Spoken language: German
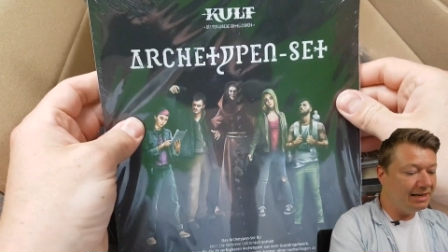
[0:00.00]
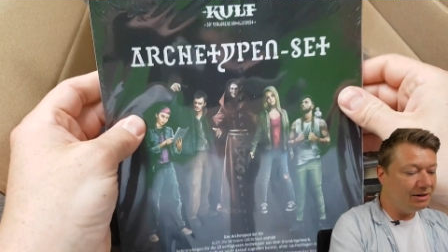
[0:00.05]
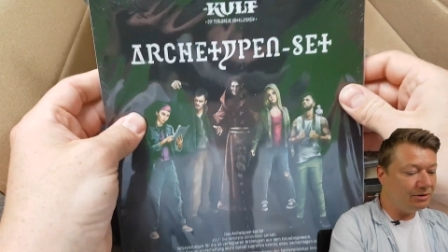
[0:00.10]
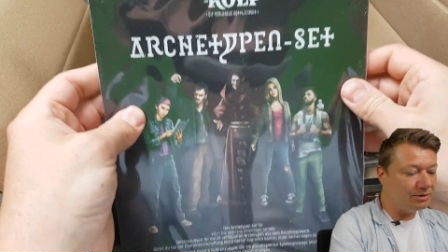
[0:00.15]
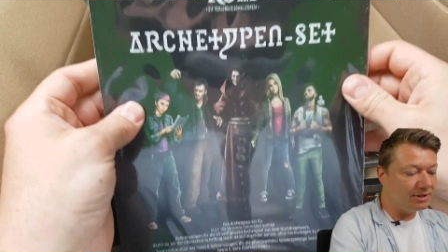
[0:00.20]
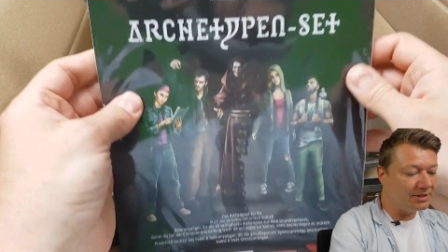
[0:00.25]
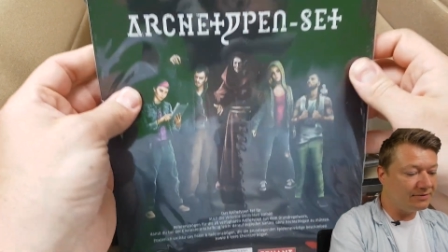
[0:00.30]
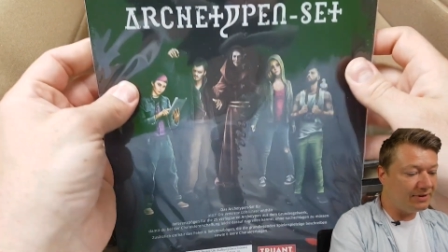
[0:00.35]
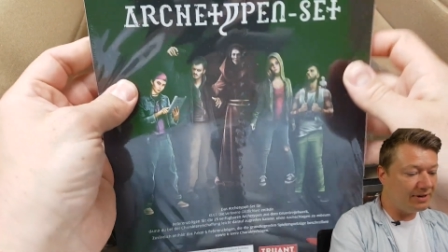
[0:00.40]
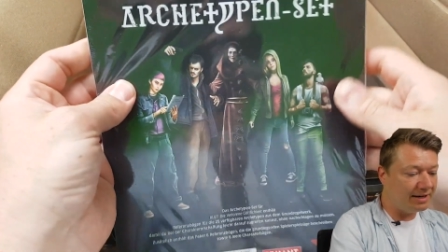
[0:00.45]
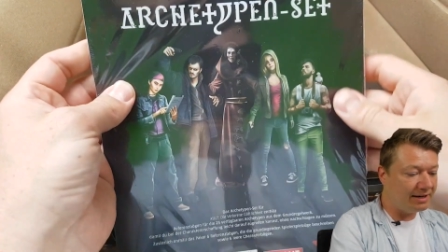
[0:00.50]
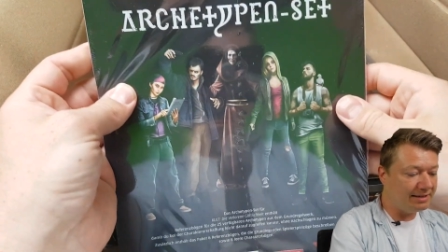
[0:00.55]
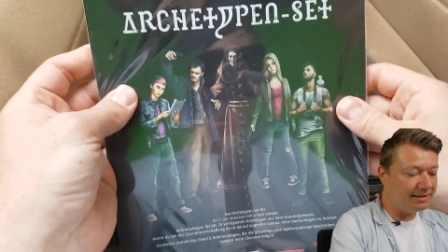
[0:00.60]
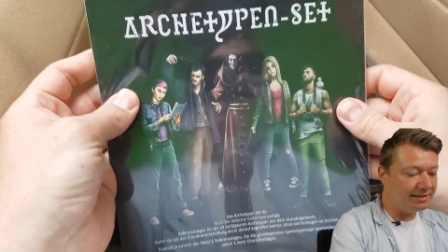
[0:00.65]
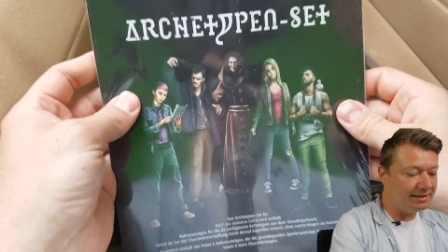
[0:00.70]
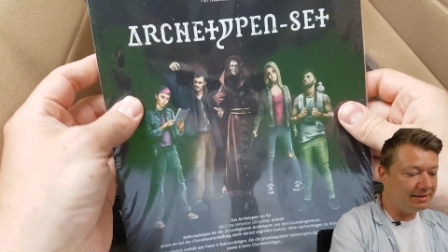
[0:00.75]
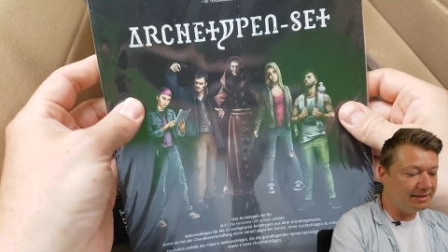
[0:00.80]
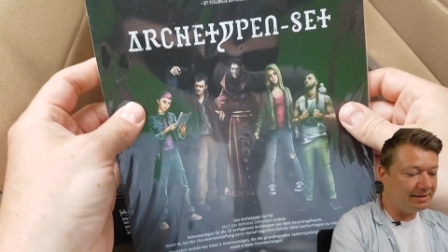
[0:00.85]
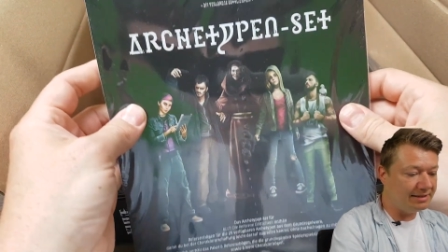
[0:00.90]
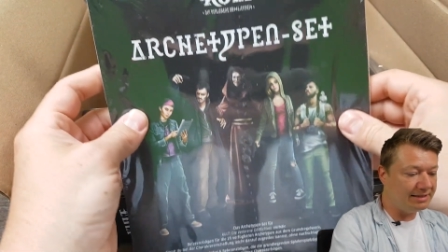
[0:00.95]
Und zwar
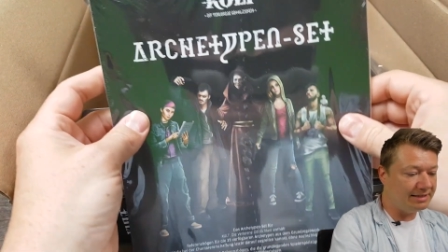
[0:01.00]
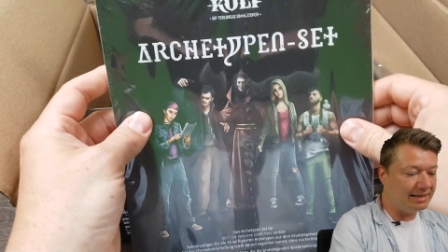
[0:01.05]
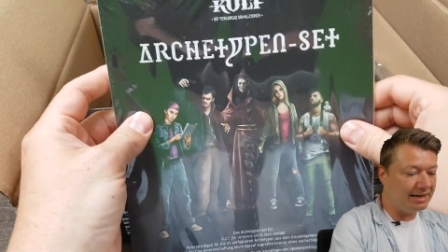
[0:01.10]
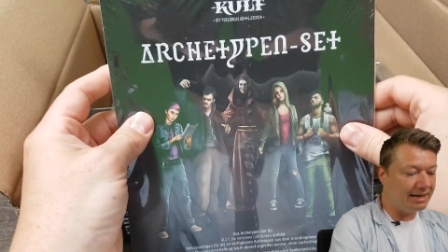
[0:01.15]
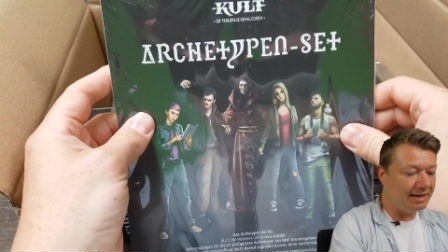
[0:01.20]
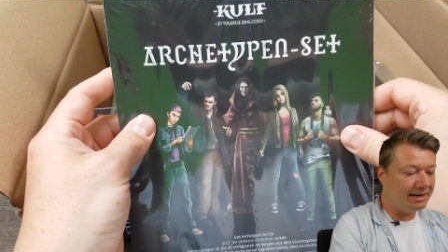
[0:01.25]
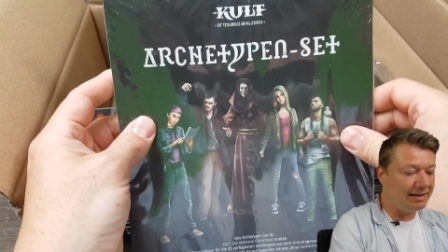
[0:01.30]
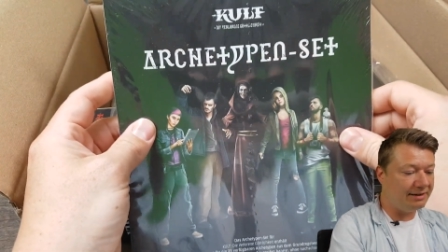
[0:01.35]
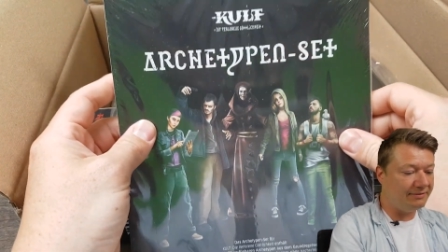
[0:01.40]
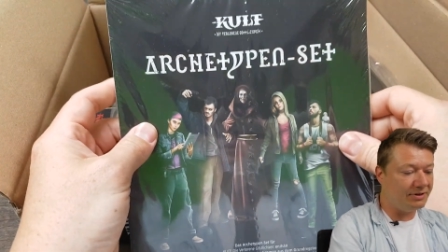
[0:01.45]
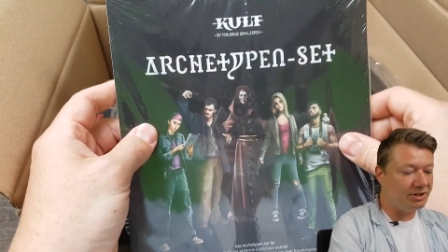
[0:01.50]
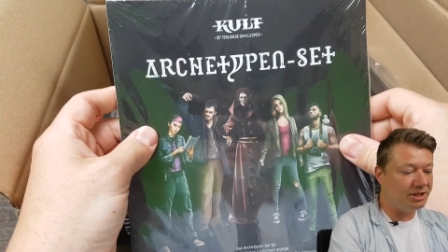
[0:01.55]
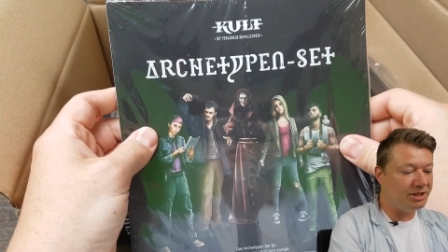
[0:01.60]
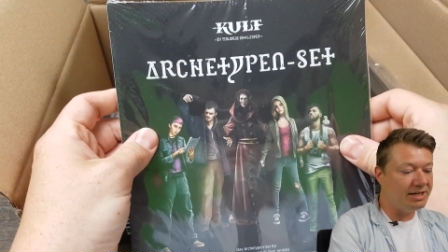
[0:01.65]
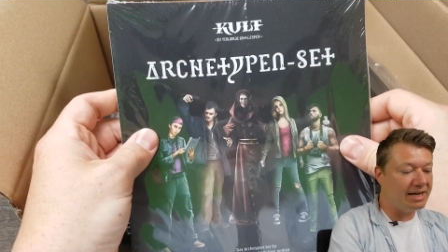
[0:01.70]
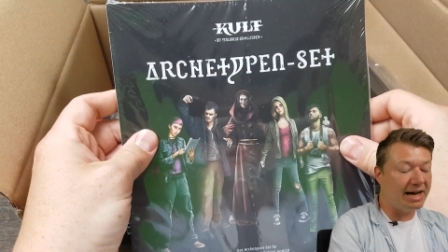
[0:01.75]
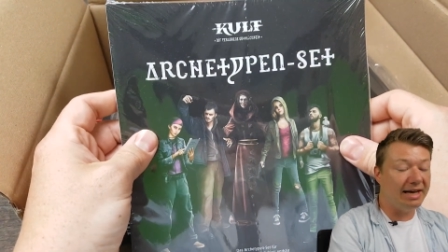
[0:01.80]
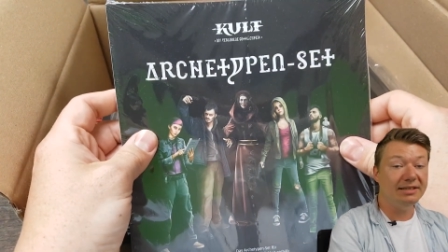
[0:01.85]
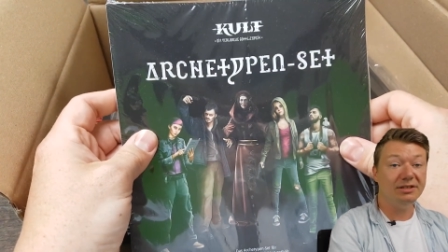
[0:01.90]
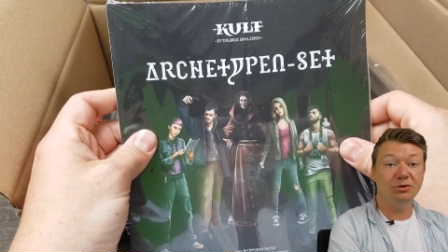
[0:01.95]
sind ja
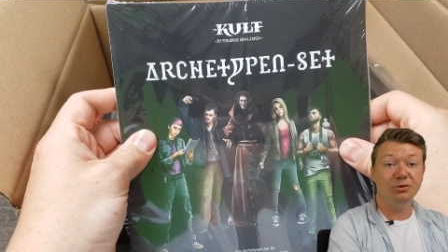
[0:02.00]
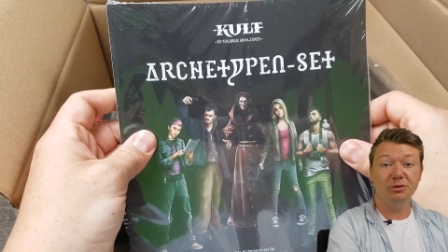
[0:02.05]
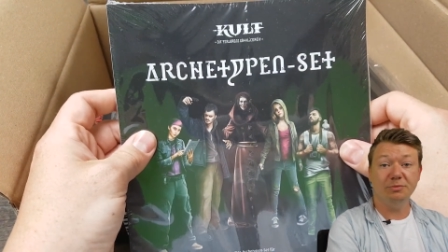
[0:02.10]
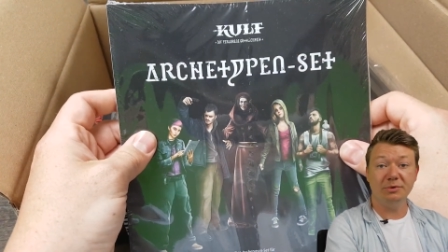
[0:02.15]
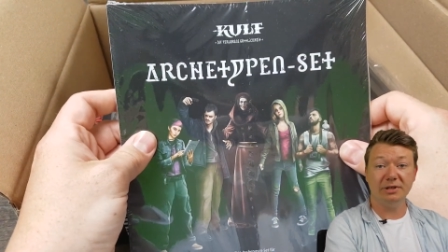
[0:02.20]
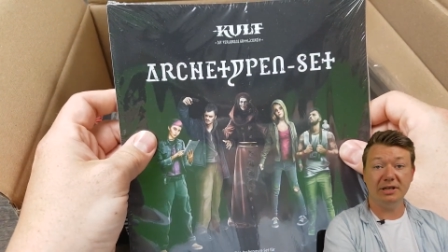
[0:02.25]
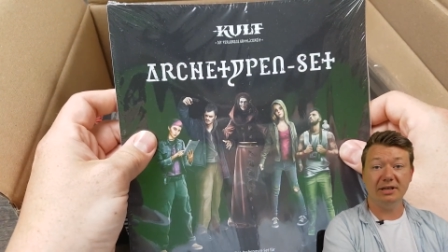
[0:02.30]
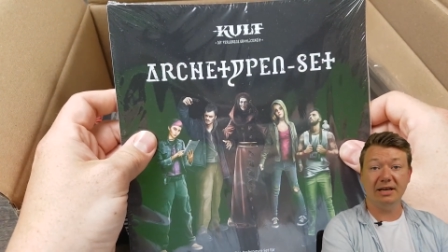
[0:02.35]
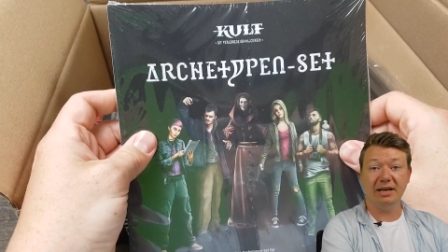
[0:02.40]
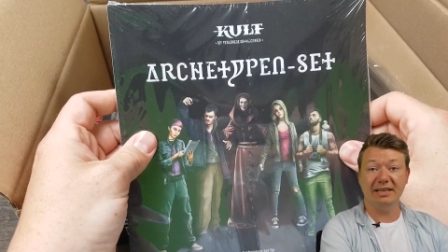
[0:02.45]
verschiedene Archetypen drin.